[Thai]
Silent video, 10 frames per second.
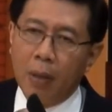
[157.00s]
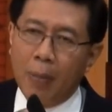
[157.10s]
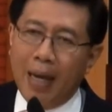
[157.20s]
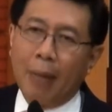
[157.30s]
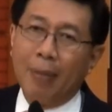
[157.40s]

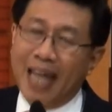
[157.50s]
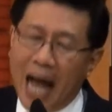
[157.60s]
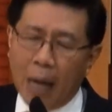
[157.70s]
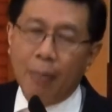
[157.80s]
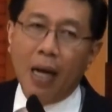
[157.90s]
เป็นหลักเป็น
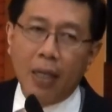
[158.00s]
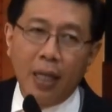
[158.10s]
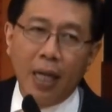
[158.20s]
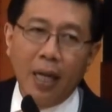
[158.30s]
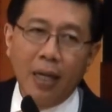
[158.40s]
ฐานมากขึ้
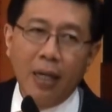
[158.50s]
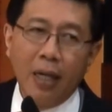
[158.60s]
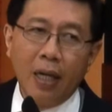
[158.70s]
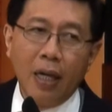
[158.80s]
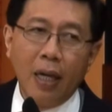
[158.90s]
นแล้ว
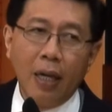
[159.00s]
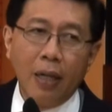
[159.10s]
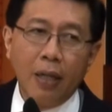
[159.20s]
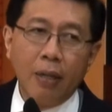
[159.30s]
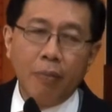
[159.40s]

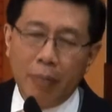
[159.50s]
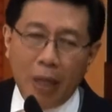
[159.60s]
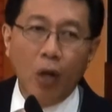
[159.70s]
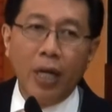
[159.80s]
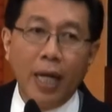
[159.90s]
มี
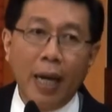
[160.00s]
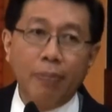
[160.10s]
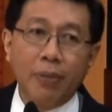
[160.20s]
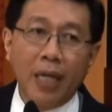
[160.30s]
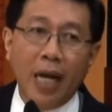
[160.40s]
ข้อดีครับ
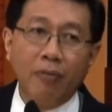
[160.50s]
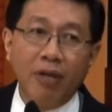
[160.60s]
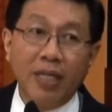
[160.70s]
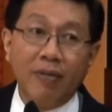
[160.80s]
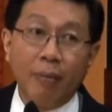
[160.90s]
ถ้าได้
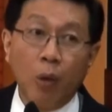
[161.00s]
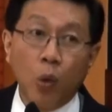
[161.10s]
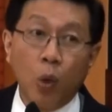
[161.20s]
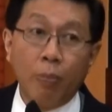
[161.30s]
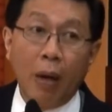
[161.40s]
VC Fund มาล
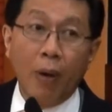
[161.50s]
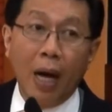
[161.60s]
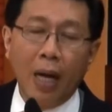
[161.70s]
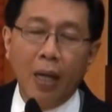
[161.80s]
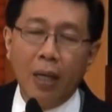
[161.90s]
งทุนแปล
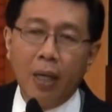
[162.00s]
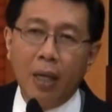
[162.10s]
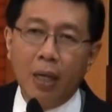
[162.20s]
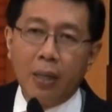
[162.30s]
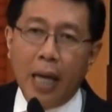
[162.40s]
ว่า
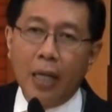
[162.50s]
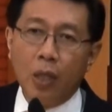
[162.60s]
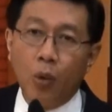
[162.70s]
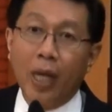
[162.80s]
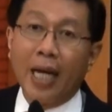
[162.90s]
ท่าน
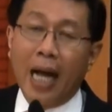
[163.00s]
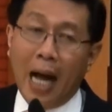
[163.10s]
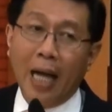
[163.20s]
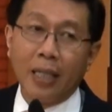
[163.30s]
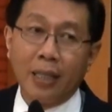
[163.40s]
อยู่ใน
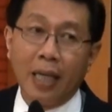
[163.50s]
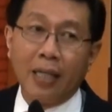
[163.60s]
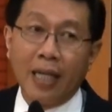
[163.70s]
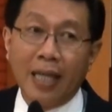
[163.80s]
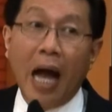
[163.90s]
ข่ายใน
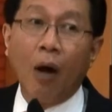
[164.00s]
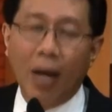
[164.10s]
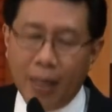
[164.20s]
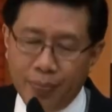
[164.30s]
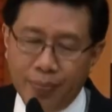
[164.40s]
สายตาเขา
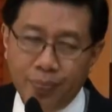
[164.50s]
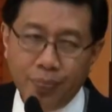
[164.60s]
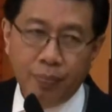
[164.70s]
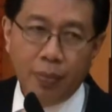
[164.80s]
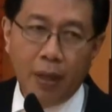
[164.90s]
แล้ว
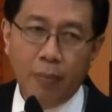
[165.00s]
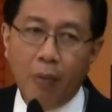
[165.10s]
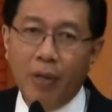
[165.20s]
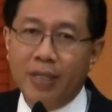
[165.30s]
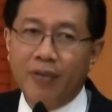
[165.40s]
เพ
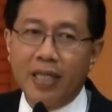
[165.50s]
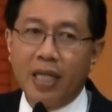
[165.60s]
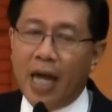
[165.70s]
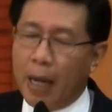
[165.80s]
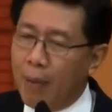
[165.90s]
ราะ VC Fund
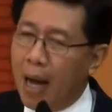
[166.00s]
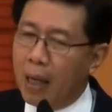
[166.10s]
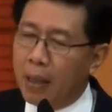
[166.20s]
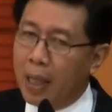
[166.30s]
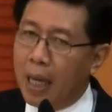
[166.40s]
จะเก่งมาก
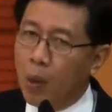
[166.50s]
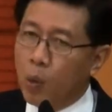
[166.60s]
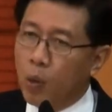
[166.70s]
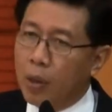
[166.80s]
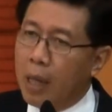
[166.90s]
ในการลง
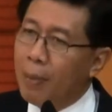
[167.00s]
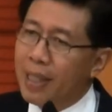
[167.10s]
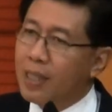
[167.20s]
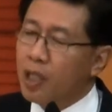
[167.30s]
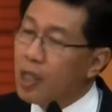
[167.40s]
ทุนเขาไม่
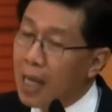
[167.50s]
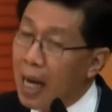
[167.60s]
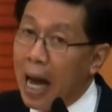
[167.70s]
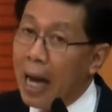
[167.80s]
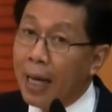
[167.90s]
ใช่สินเชื่อธ
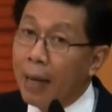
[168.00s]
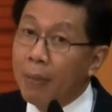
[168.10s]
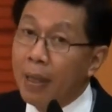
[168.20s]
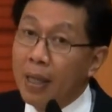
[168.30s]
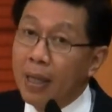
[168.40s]
นาคารนะครับ